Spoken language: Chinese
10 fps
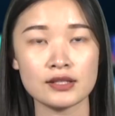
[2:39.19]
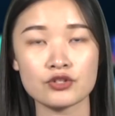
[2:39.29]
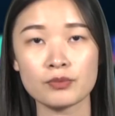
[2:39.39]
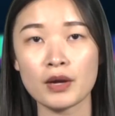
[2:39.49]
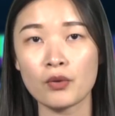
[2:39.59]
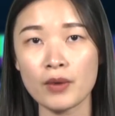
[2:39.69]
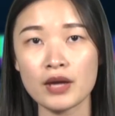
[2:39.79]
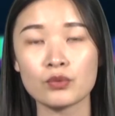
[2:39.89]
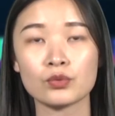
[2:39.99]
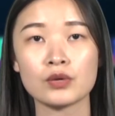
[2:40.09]
的正面会
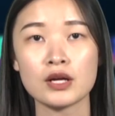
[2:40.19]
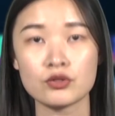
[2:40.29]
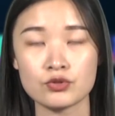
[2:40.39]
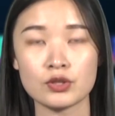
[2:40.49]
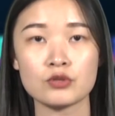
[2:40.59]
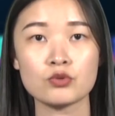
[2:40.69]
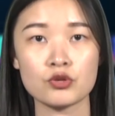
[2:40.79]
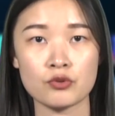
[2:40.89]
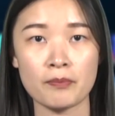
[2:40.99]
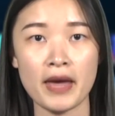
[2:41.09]
晤准做
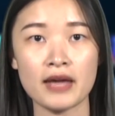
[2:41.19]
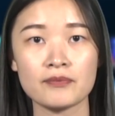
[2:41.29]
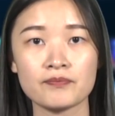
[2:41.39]
准备。